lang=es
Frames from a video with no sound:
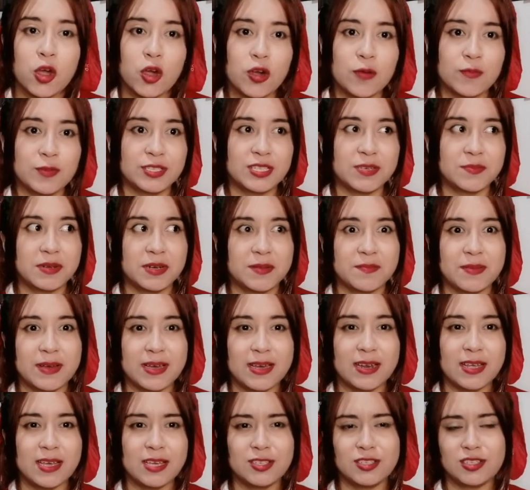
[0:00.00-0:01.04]
cómo se
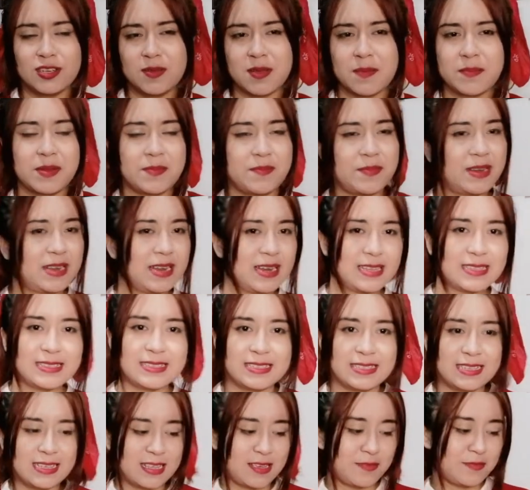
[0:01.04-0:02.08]
prepara. Yo lo voy a preparar
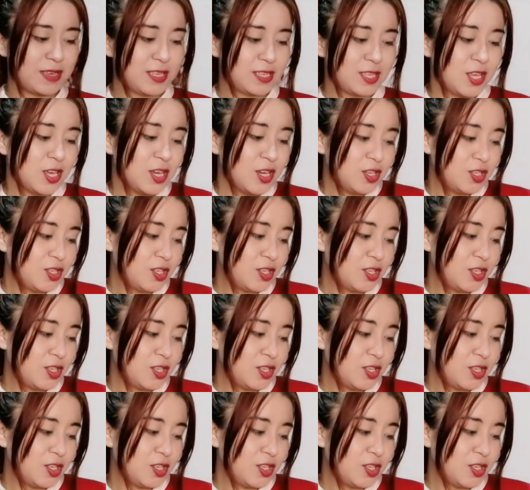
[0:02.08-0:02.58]
así nada más.